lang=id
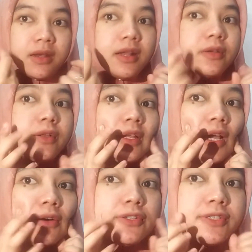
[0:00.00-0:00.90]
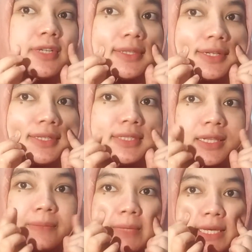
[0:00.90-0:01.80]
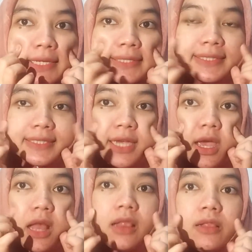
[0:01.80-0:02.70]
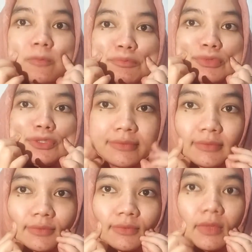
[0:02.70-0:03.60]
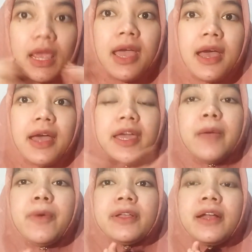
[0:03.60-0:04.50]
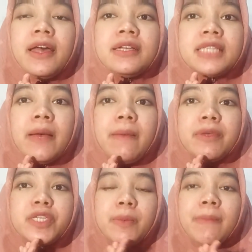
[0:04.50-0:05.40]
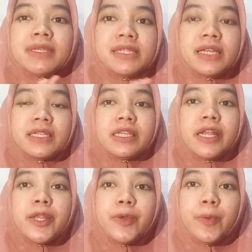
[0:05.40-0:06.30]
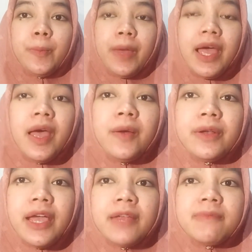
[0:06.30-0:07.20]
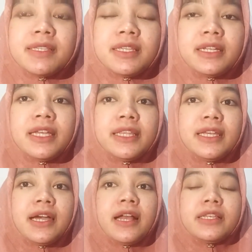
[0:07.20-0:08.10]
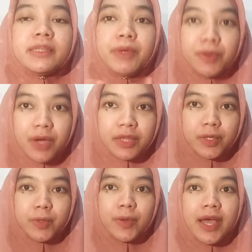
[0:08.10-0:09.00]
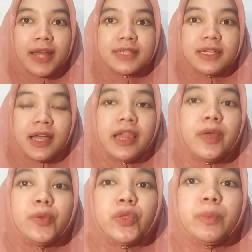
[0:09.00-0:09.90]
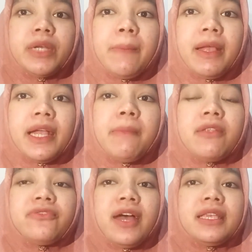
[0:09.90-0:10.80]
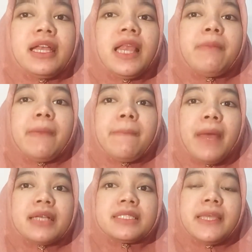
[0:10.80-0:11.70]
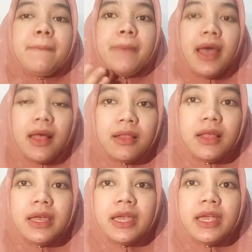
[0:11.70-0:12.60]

Dan kulit aku juga terasa lebih kenyal. Oke, buat kalian selamat mencoba maskernya sendiri di rumah. Gunain maskernya tiga kali seminggu atau dua hari sekali untuk mendapatkan manfaat yang lebih maksimal.